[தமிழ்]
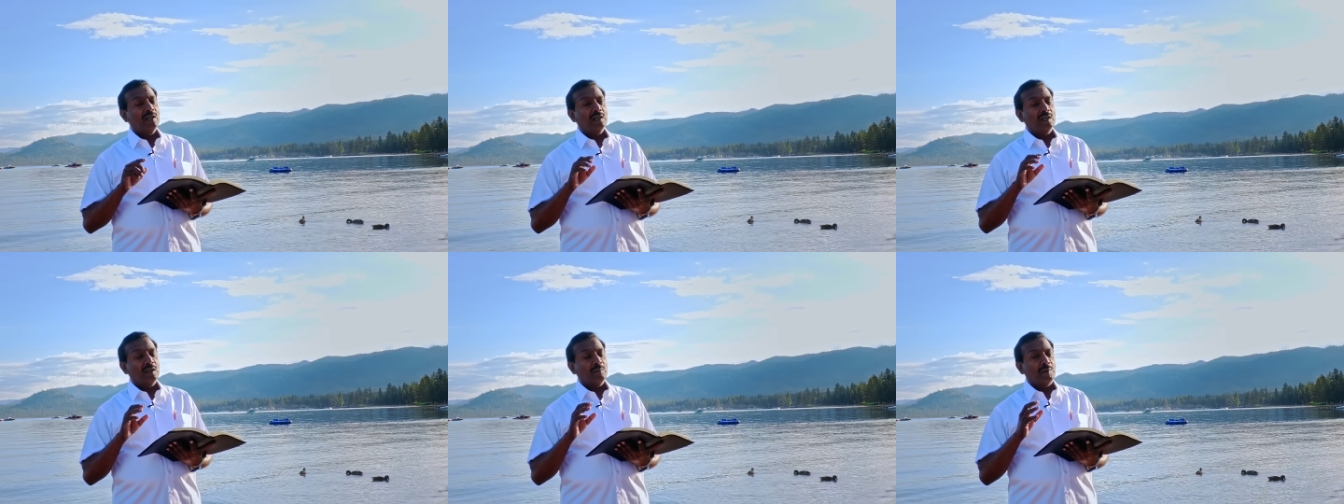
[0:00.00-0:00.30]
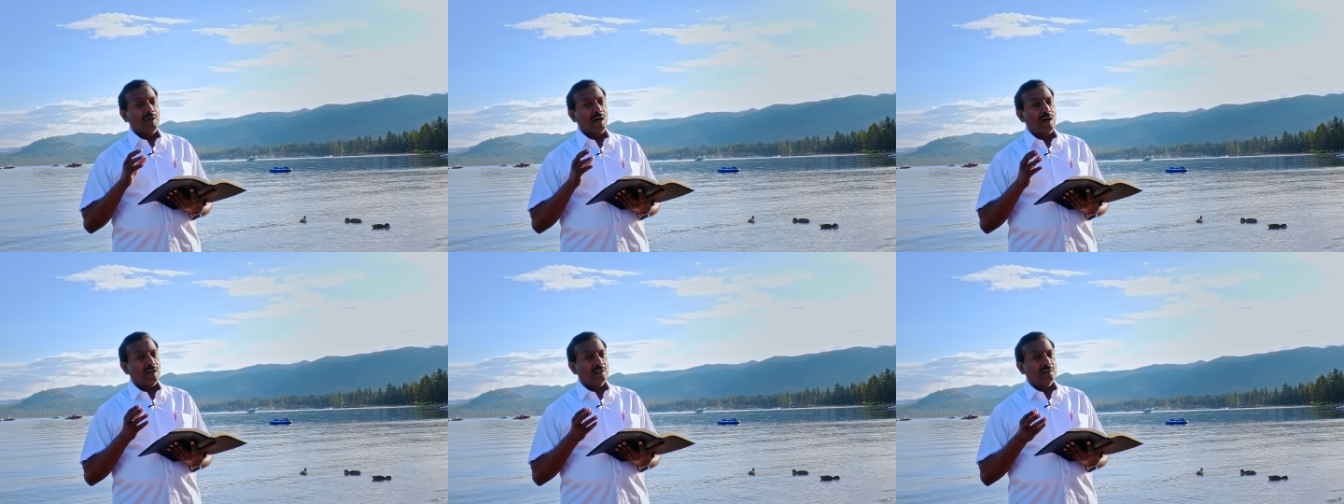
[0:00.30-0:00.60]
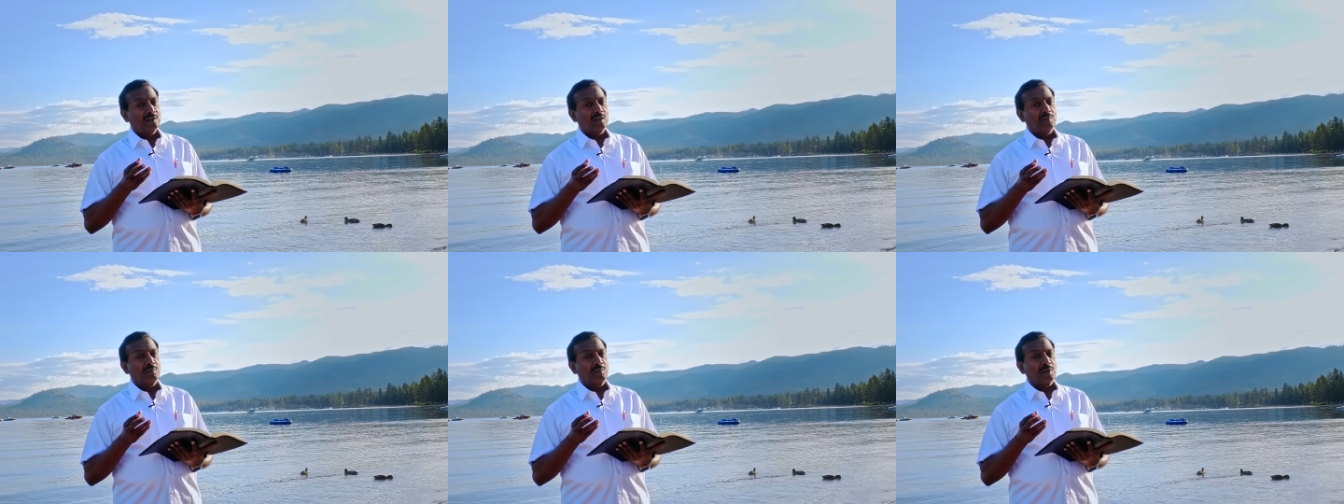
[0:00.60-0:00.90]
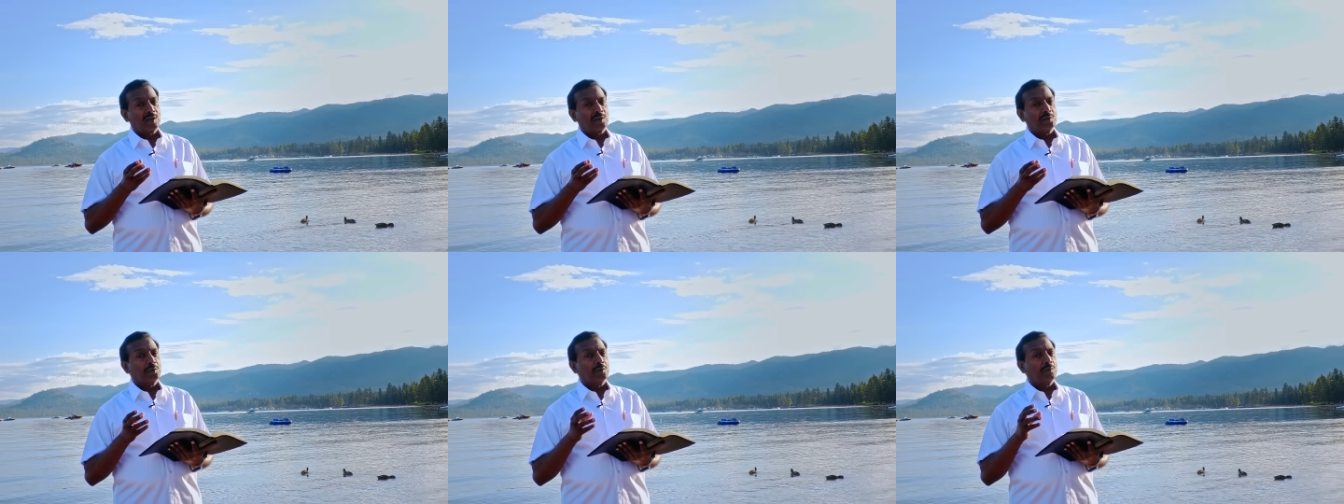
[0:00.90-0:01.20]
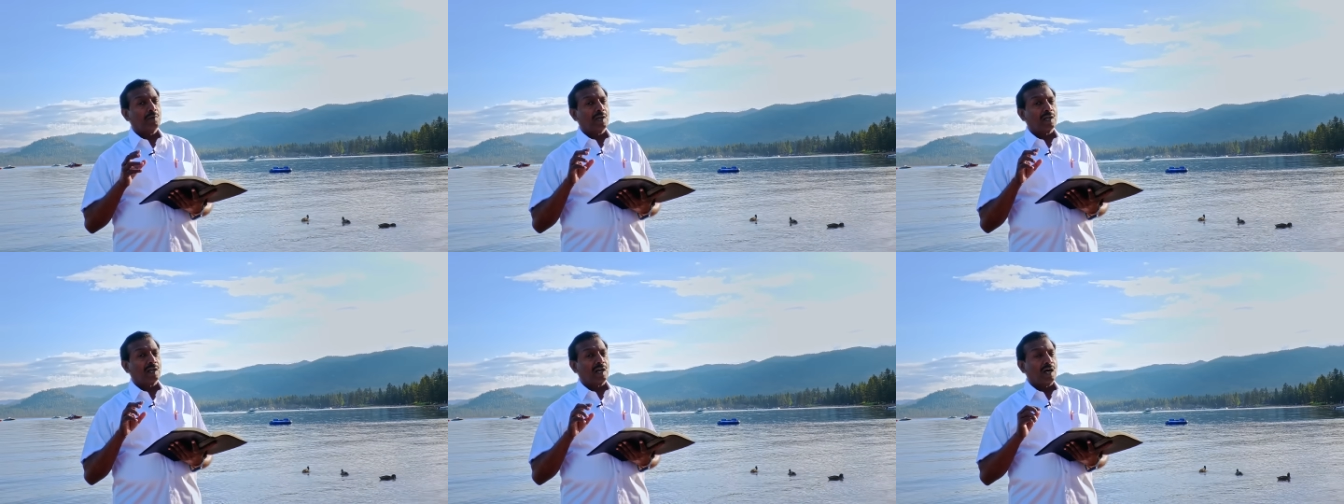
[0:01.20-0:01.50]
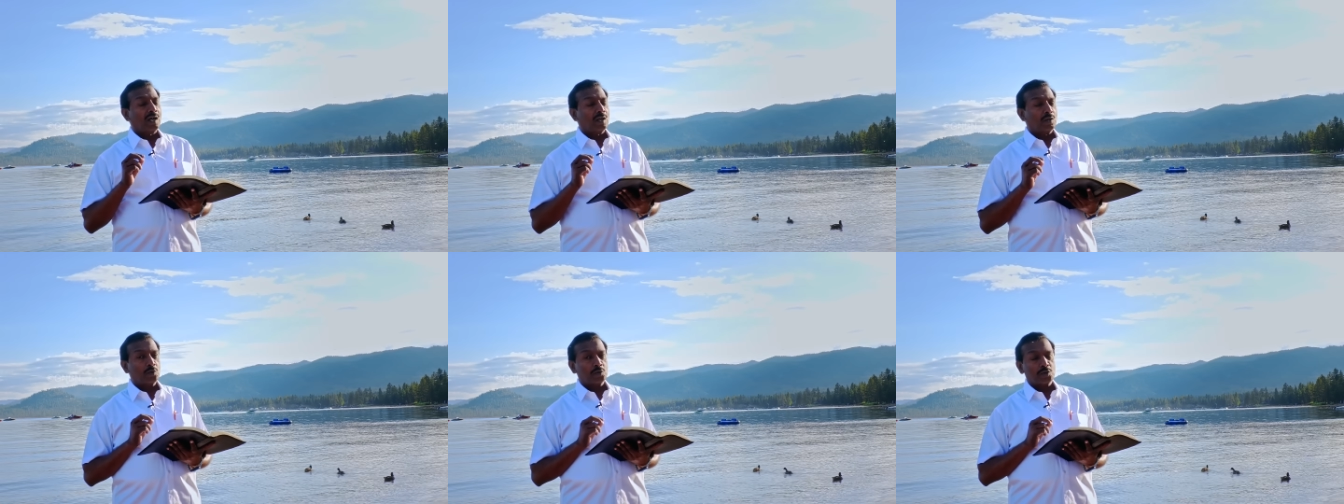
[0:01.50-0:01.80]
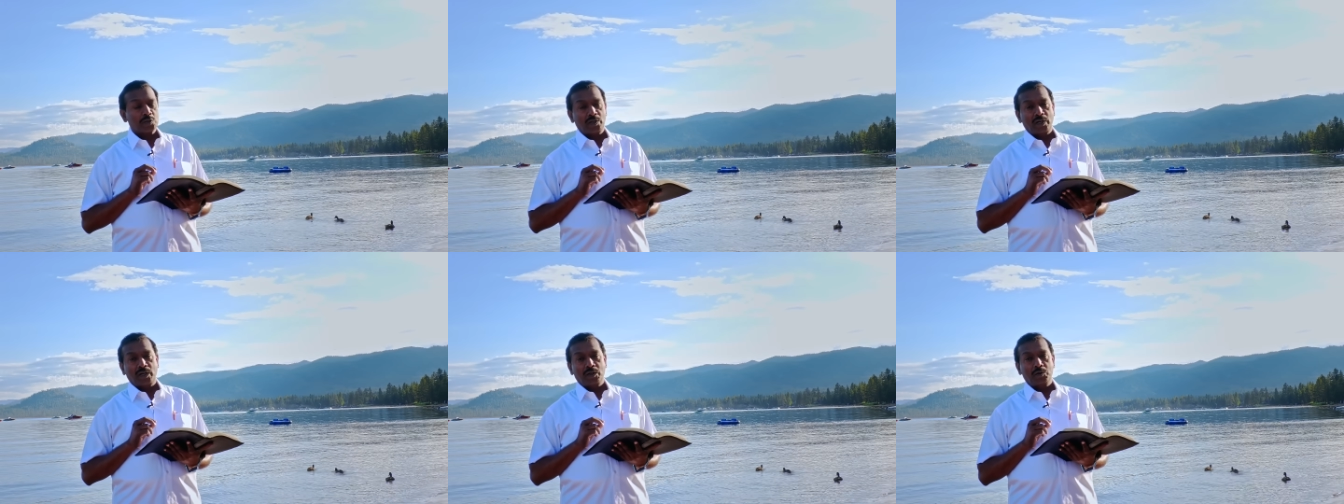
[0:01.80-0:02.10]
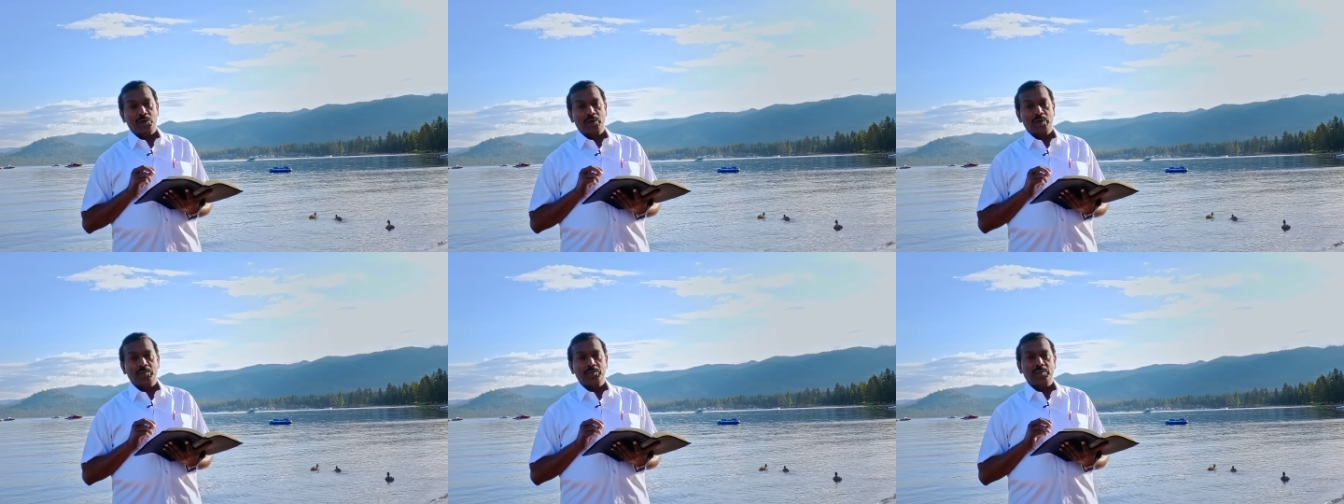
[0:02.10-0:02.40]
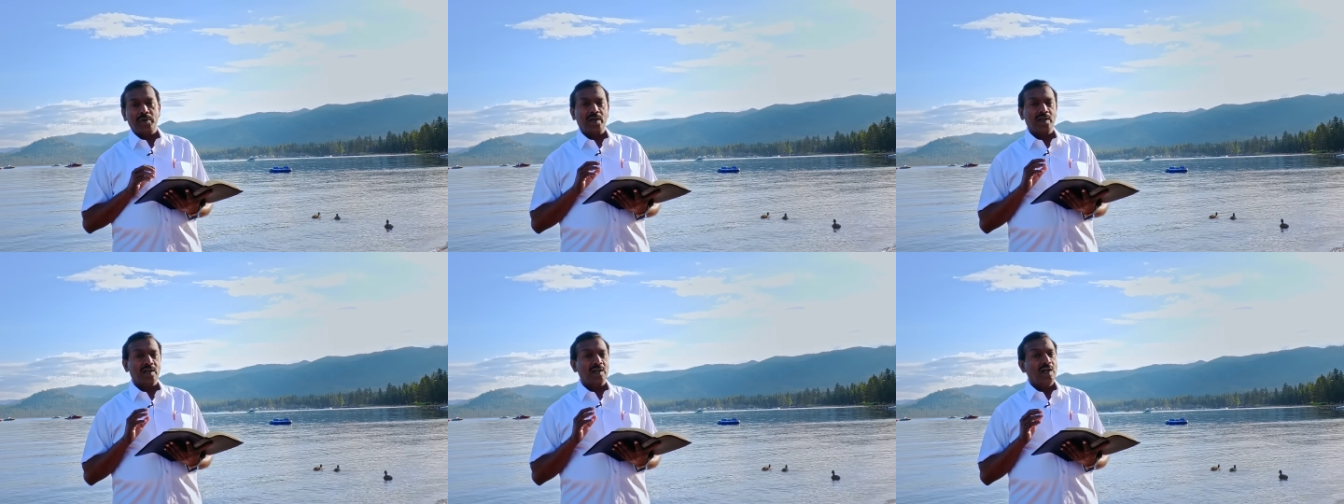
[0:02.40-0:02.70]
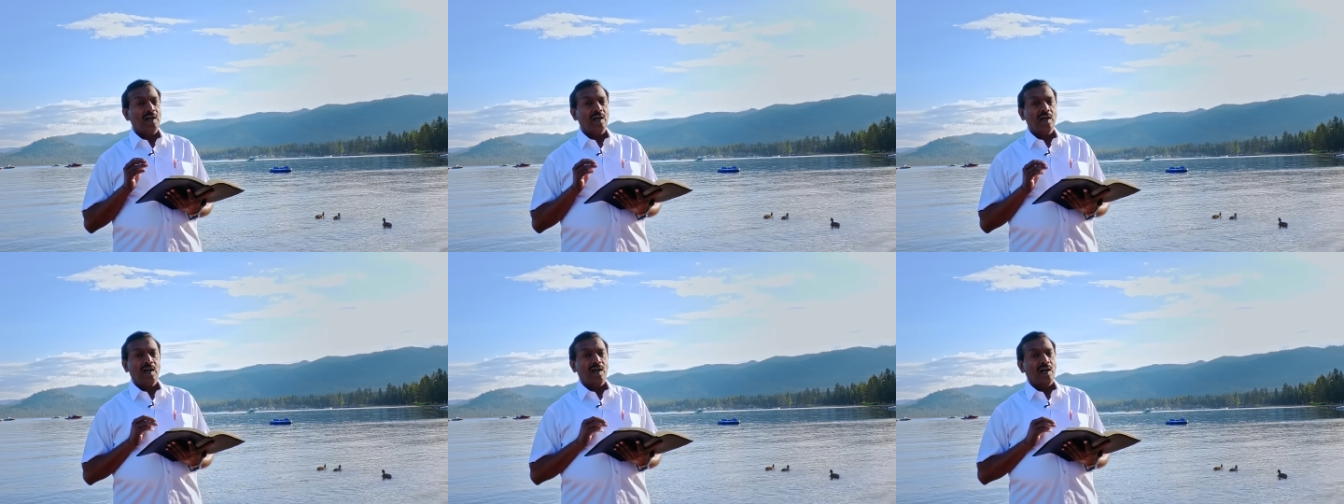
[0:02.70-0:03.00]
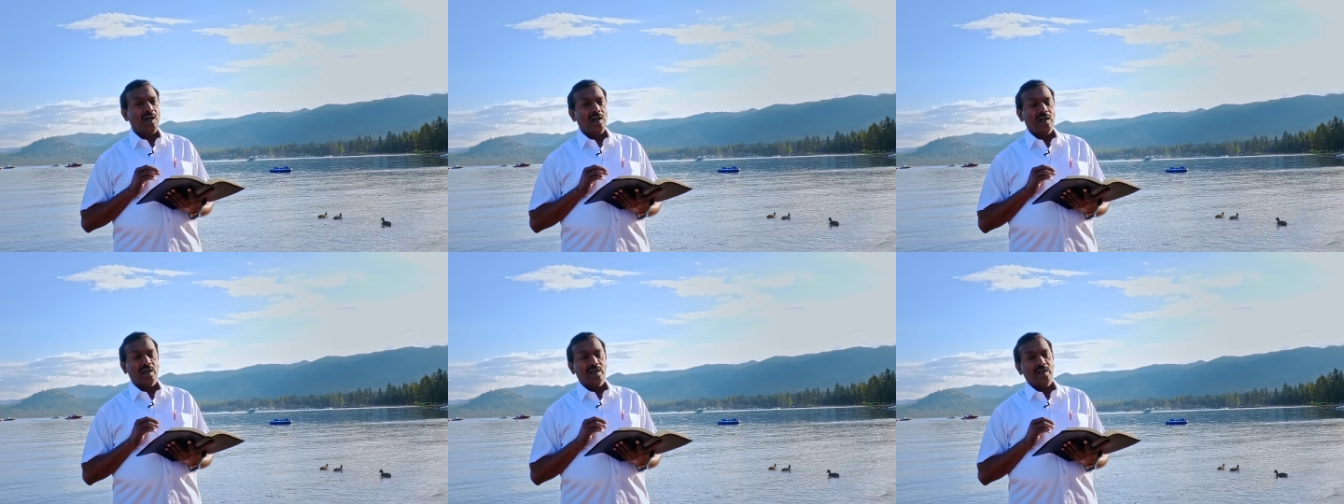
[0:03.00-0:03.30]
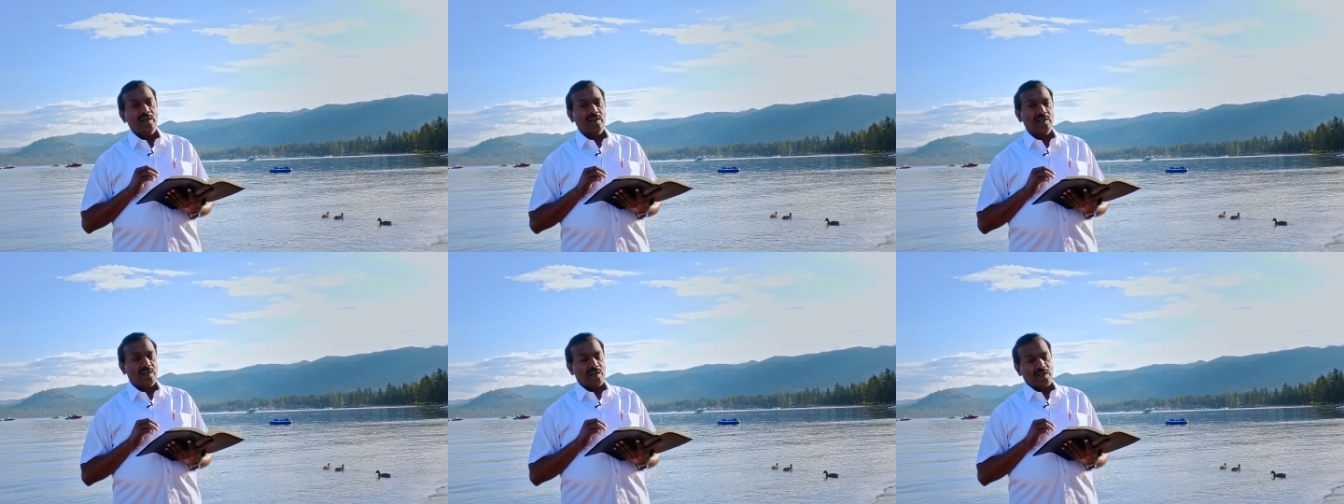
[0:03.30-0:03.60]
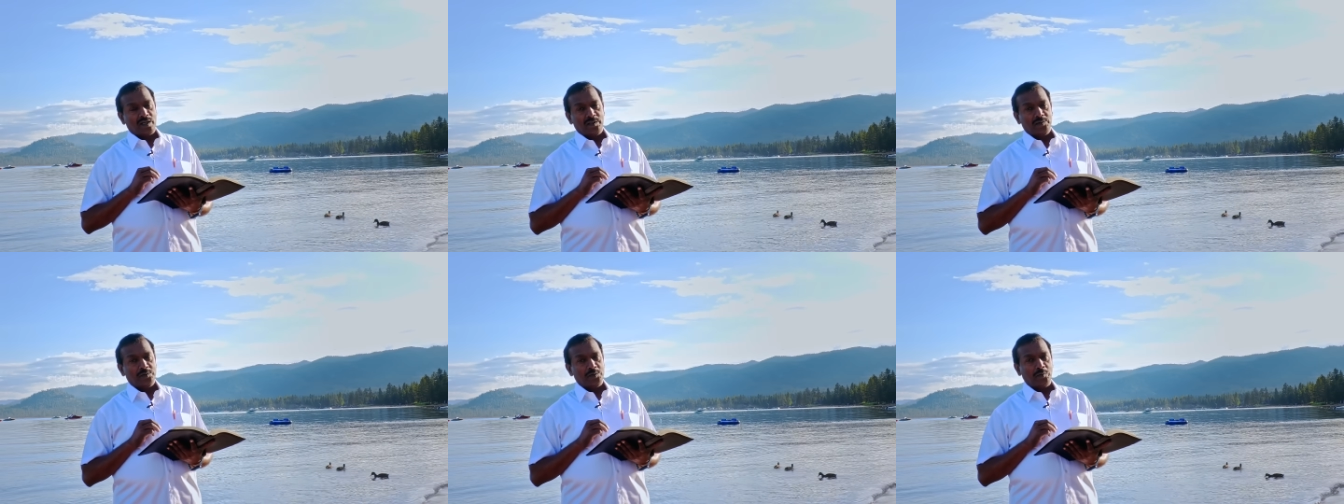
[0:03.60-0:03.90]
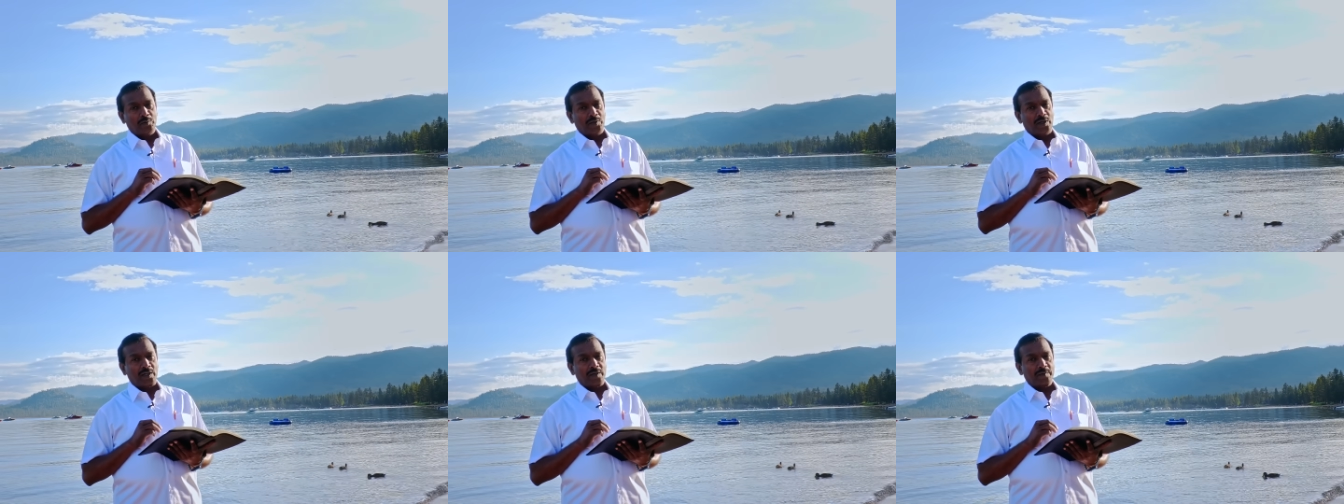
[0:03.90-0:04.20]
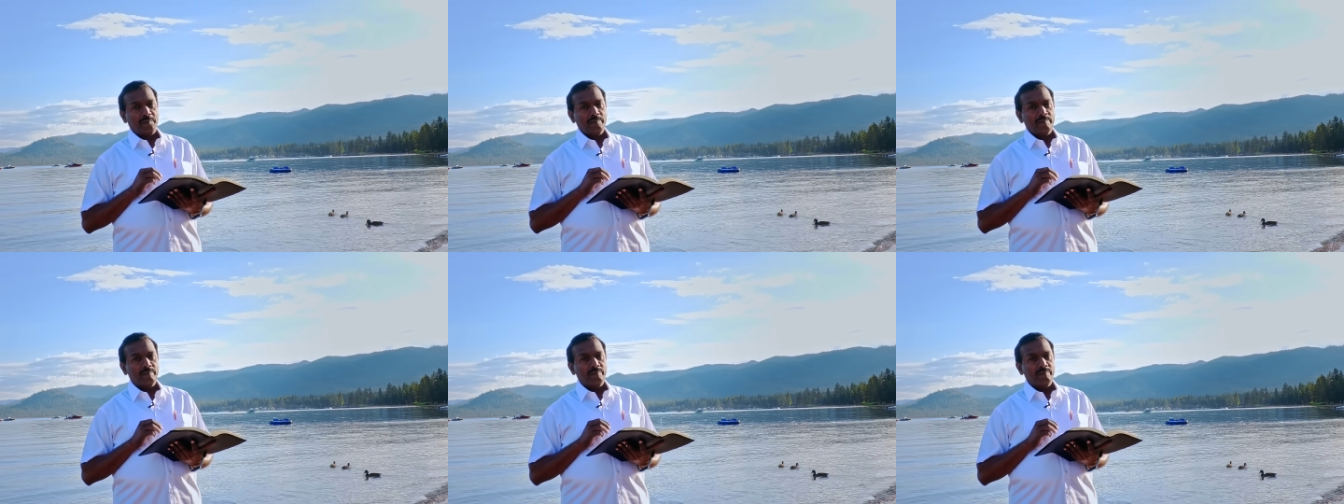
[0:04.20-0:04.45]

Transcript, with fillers: நம்மை ஆறுதல் படுத்துவார் ஆலோசனை கொடுப்பார் அழகாய் நடத்துவார்